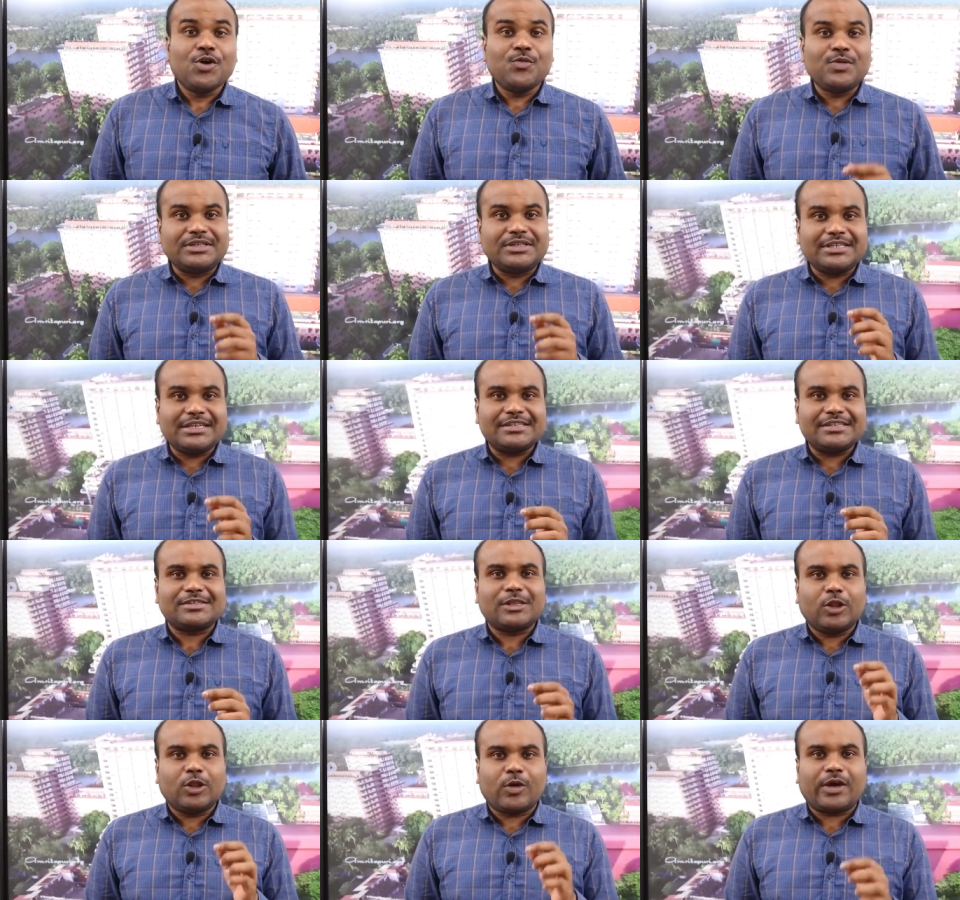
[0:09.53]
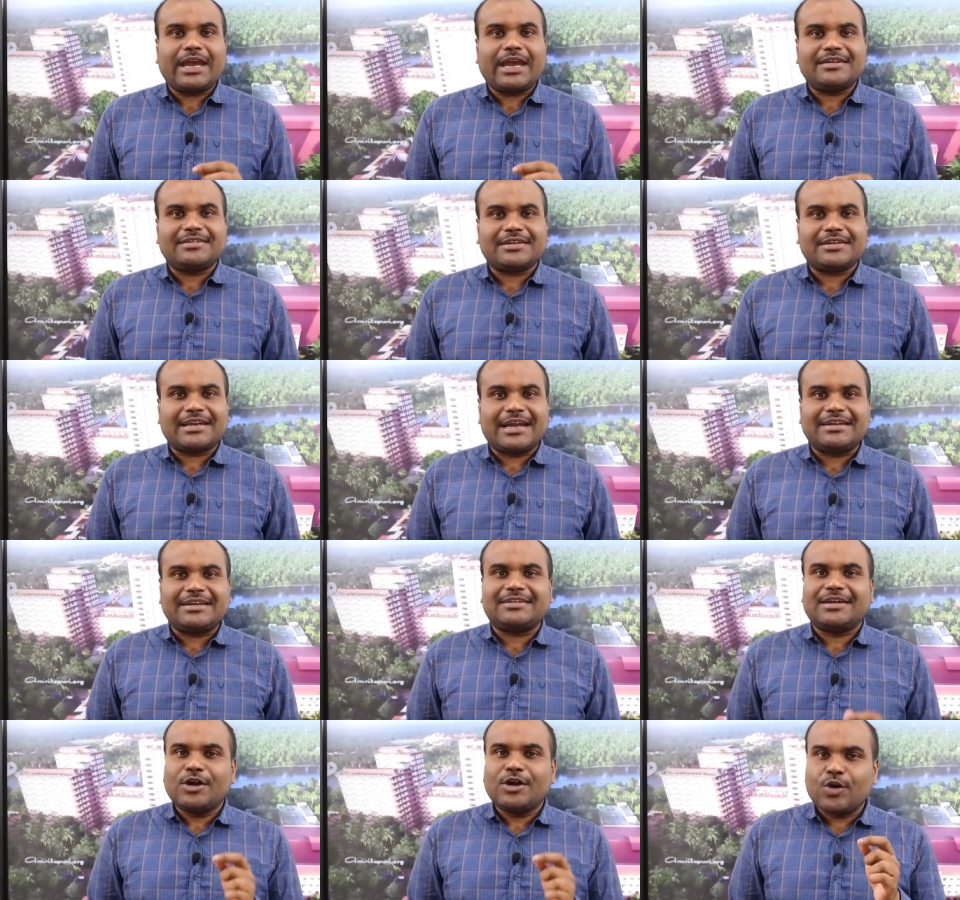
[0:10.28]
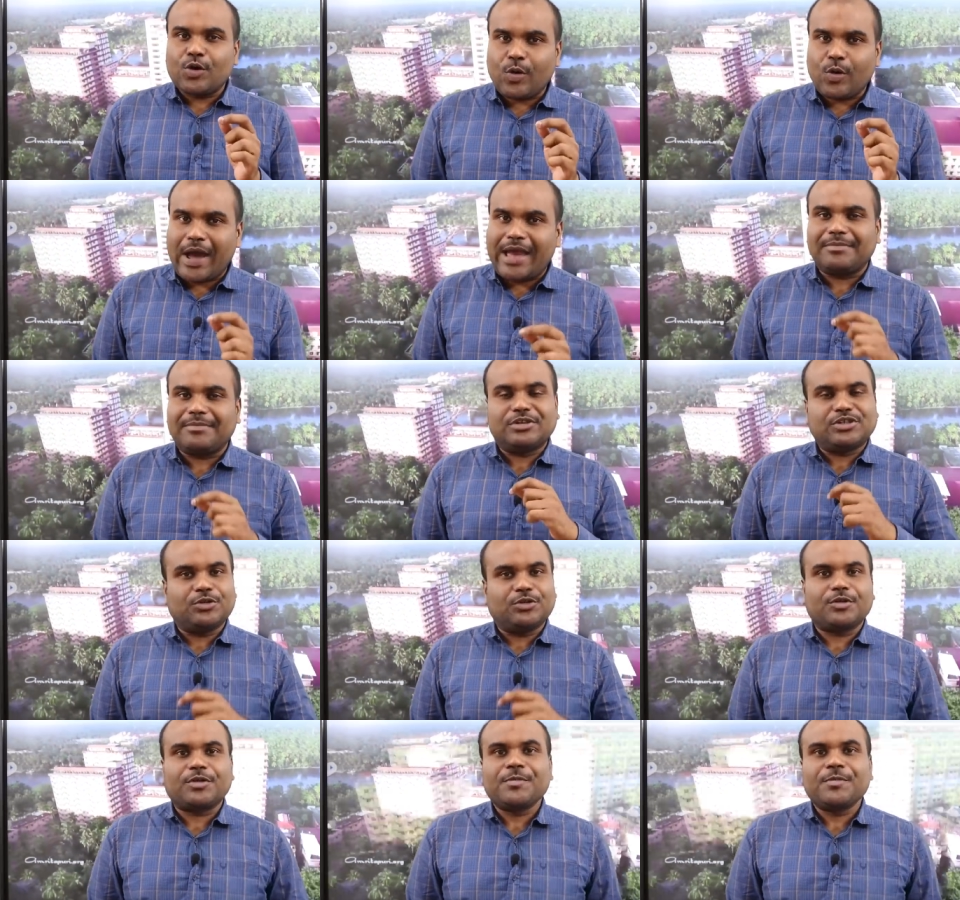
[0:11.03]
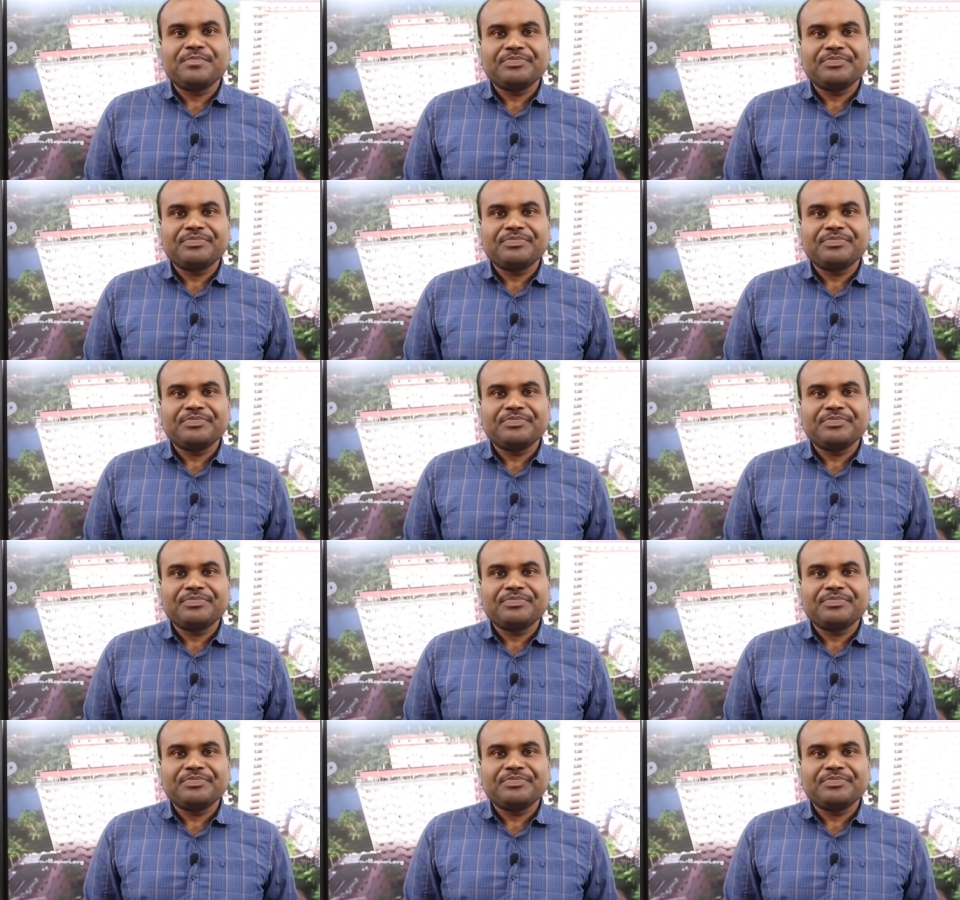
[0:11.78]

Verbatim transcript: which is located at Coimbatore.